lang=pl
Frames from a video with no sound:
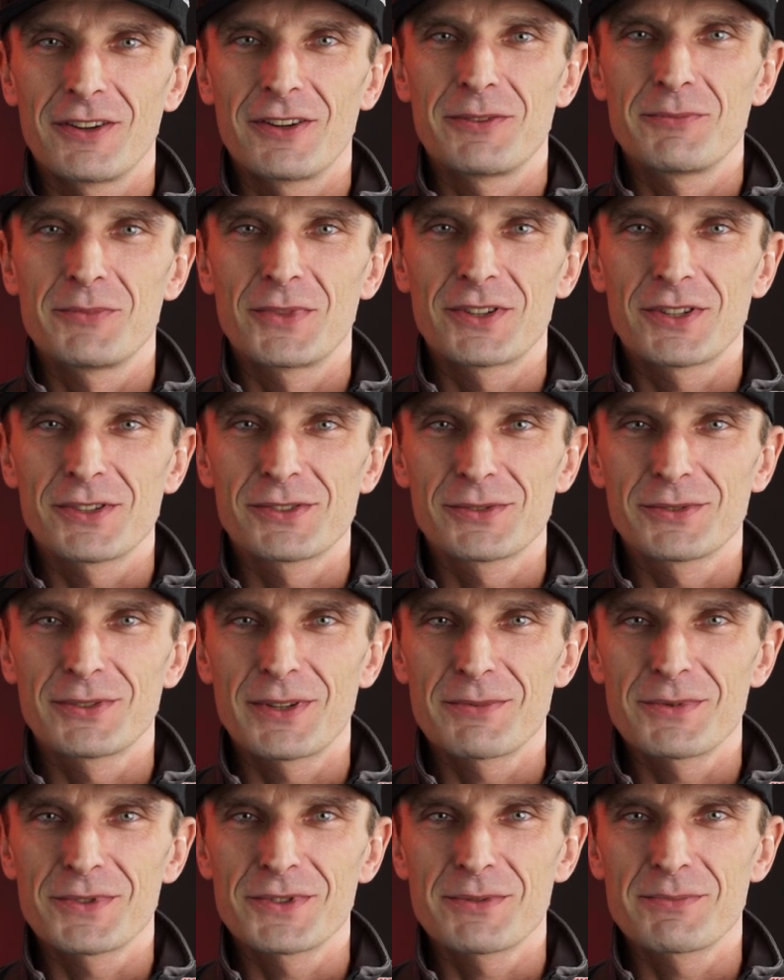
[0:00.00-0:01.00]
E, my te cuda
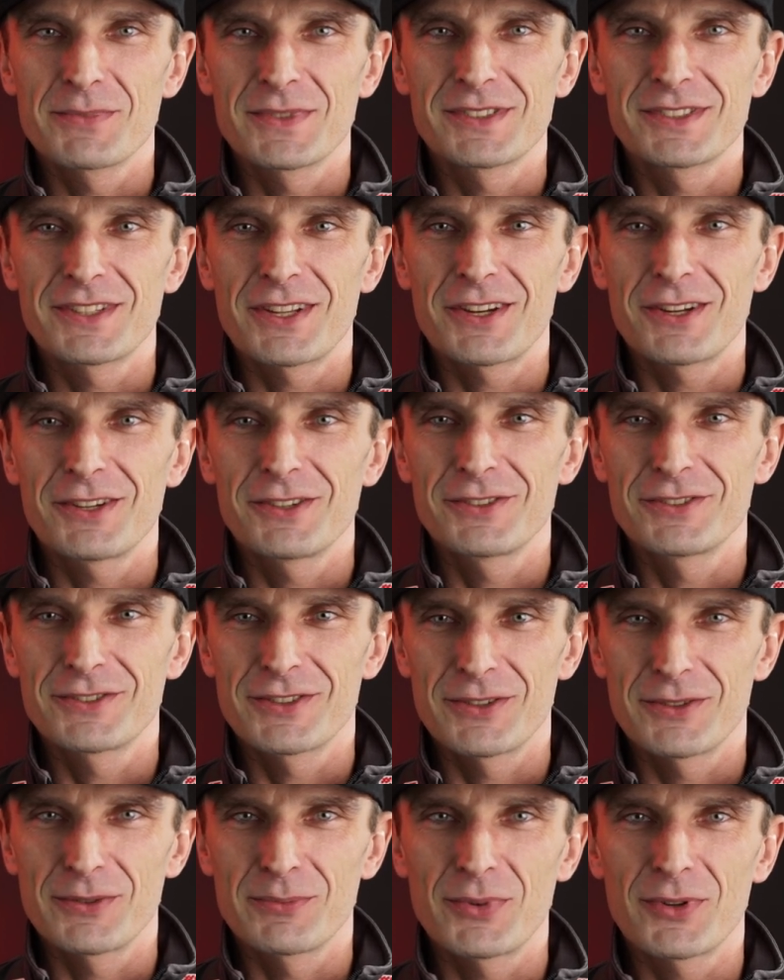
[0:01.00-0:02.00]
będziemy starali
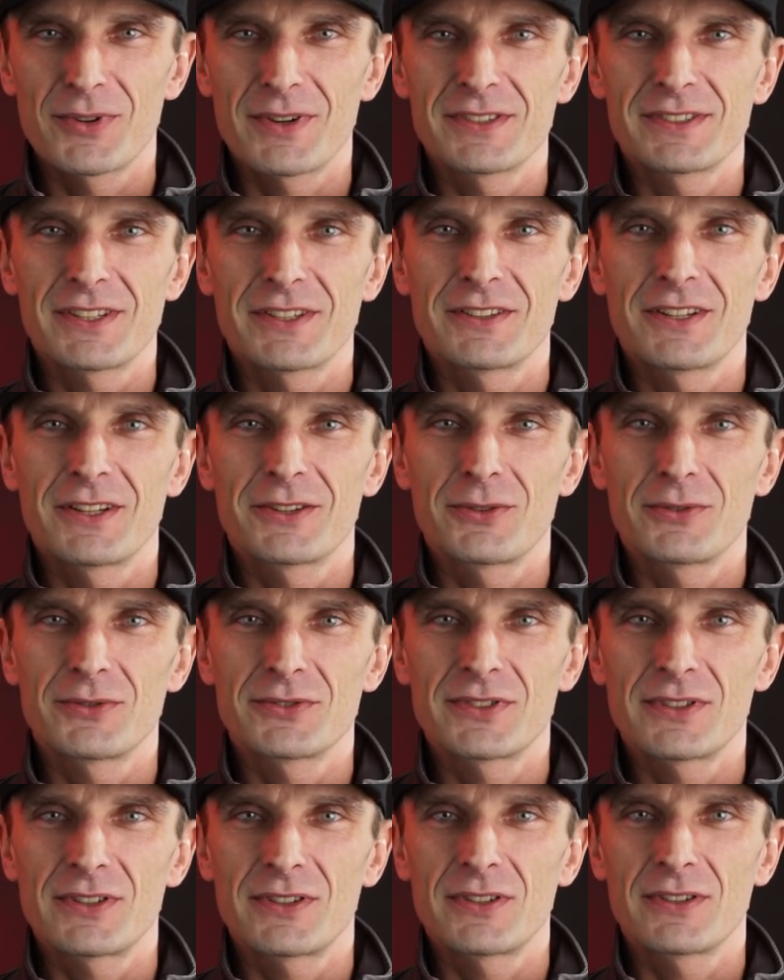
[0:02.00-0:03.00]
się pokazać na
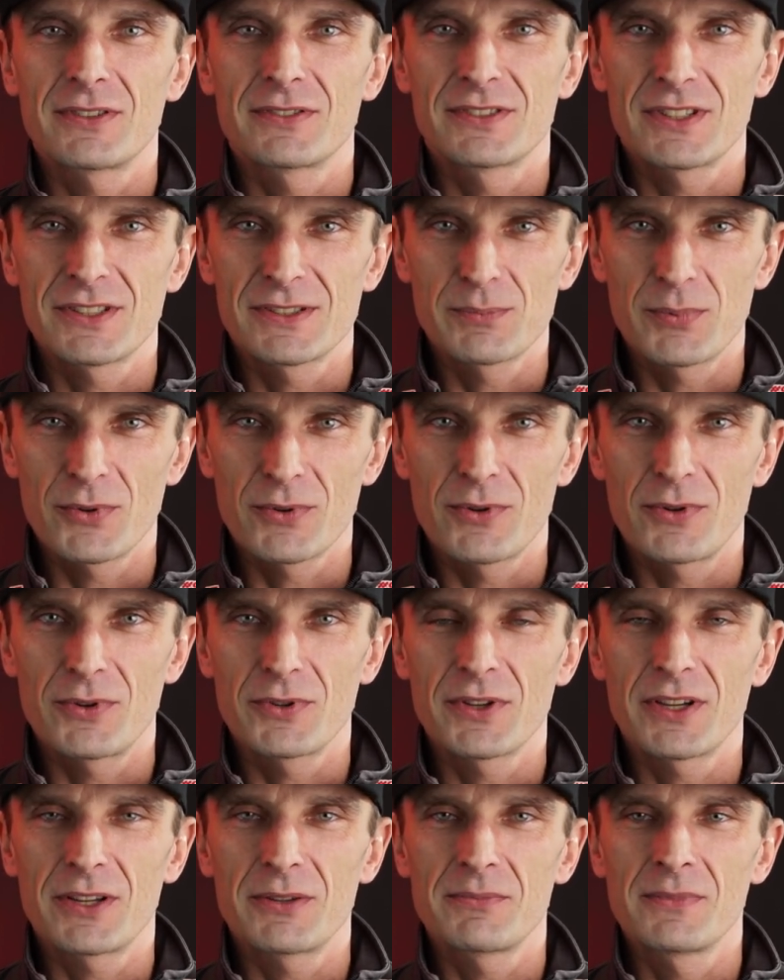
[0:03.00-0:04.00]
torze ze
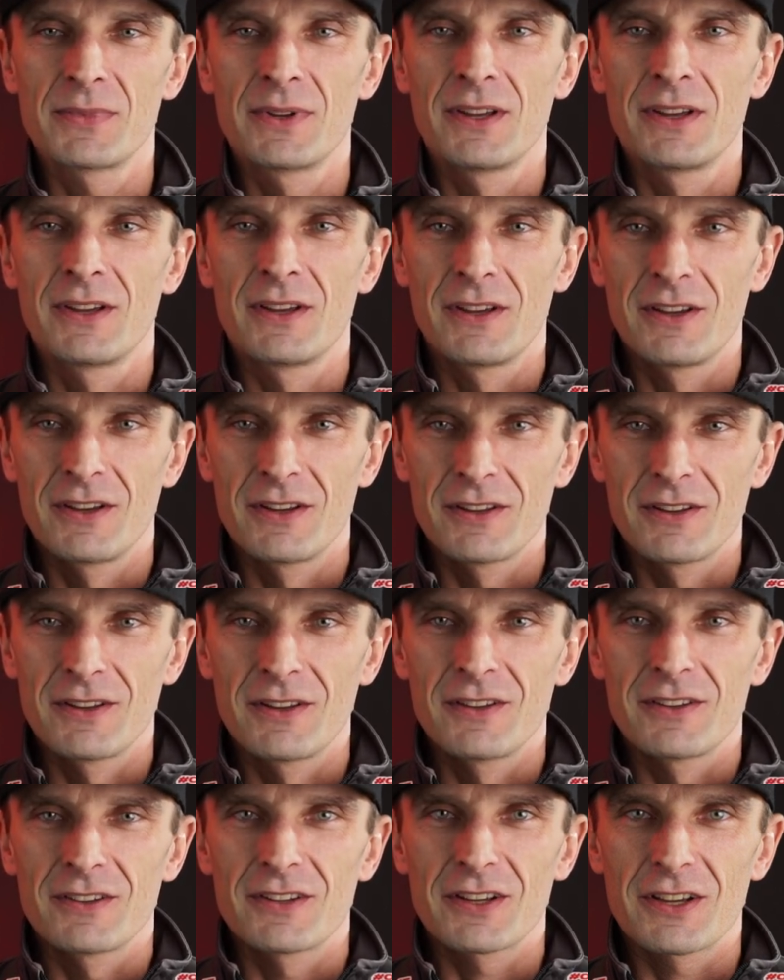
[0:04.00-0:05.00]
spokojem.
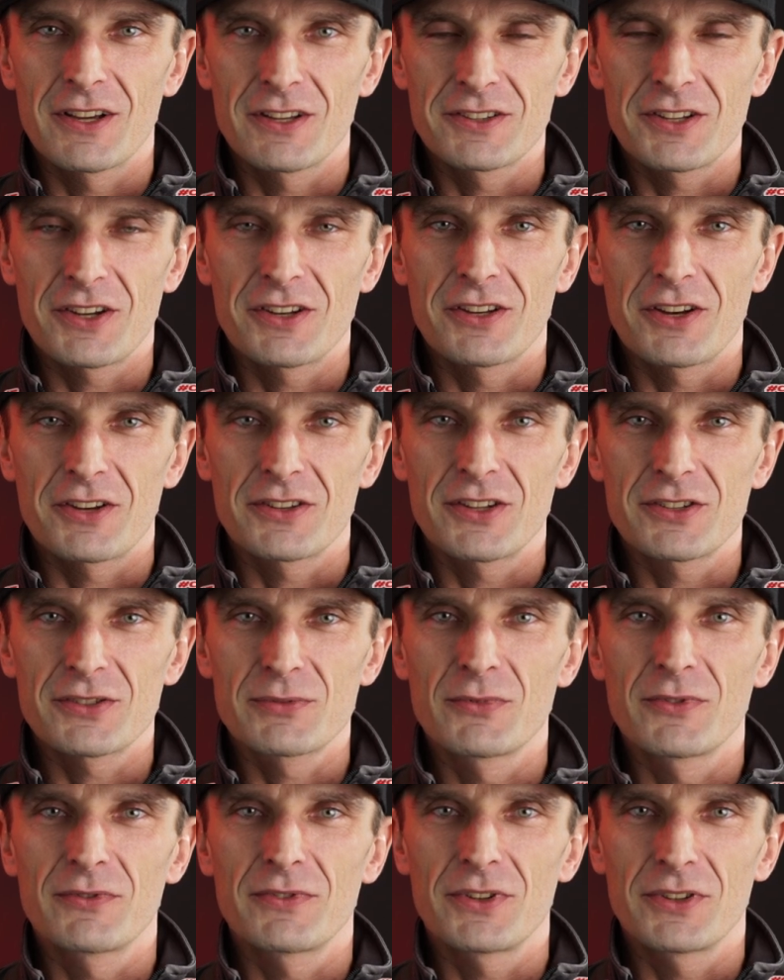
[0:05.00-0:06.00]
Tak jak trener też
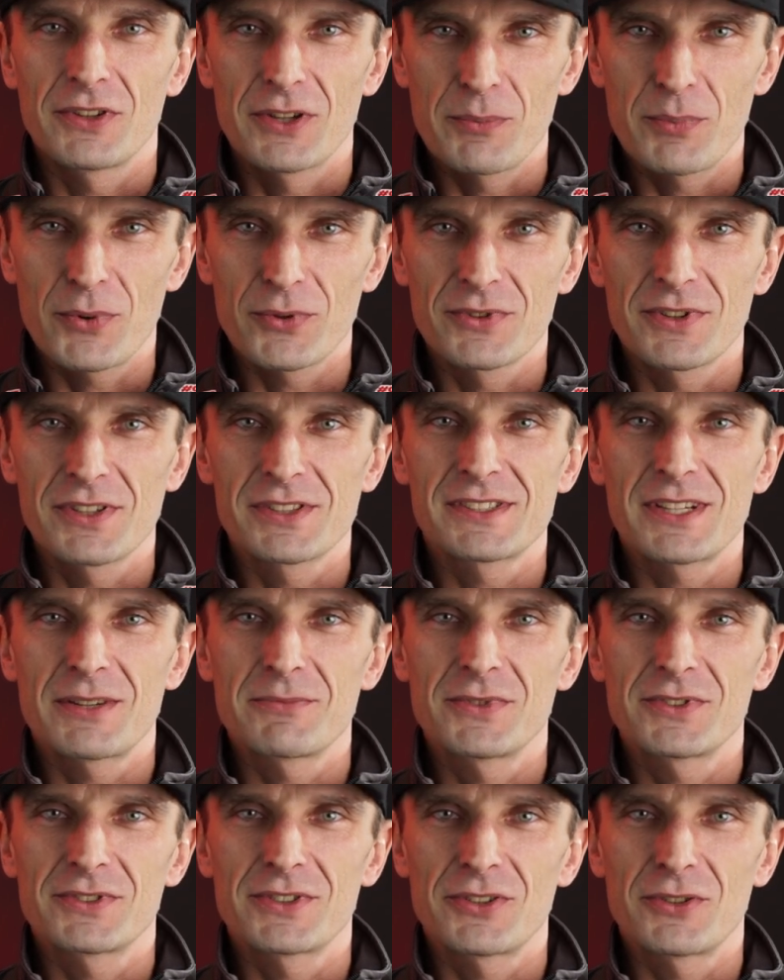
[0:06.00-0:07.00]
mówi, nie
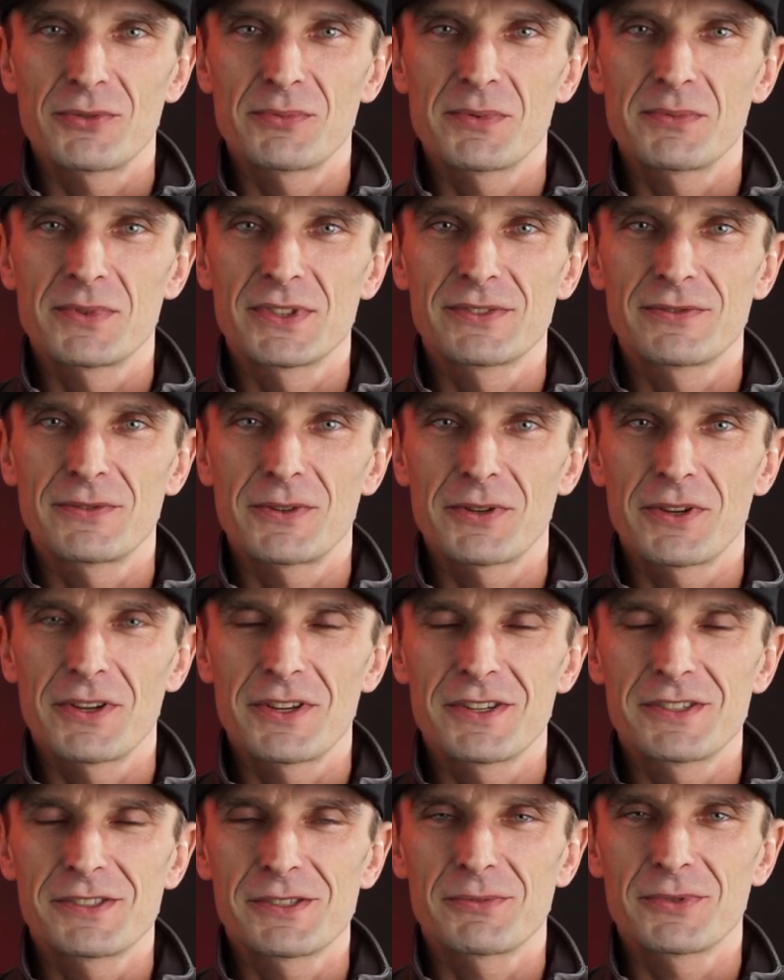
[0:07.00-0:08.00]
podniecamy się, robimy swoje,
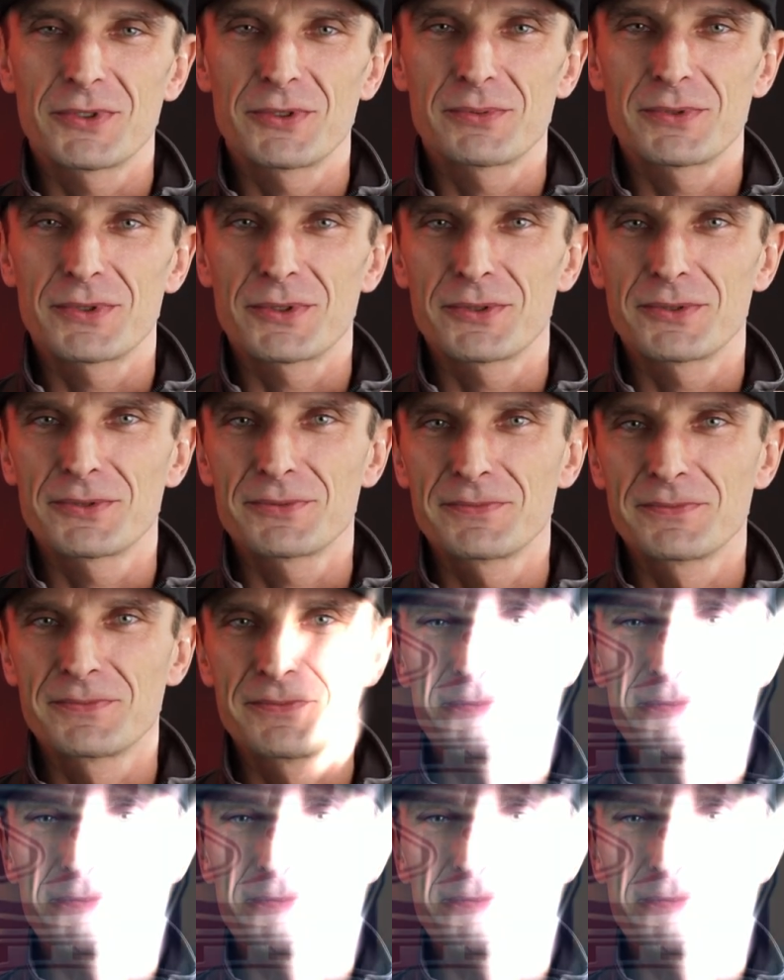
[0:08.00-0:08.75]
jedziemy do przodu.